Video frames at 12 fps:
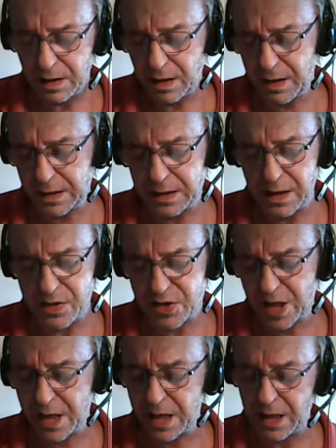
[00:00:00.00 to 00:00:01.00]
avec les
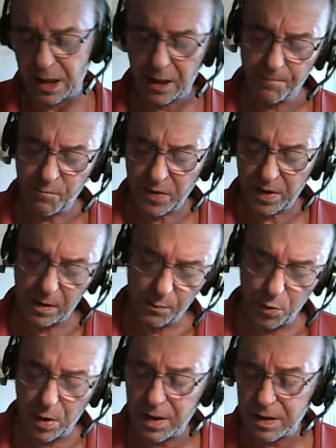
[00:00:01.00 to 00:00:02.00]
fers, les
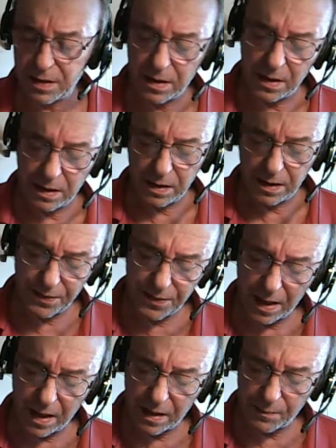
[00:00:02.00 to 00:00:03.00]
bois, les
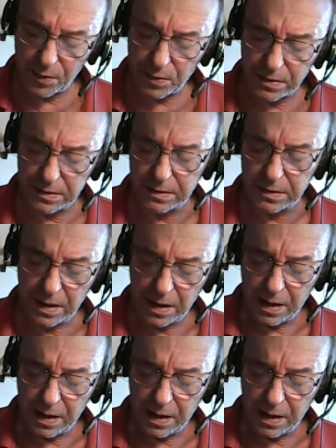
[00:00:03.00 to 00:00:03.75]
dames,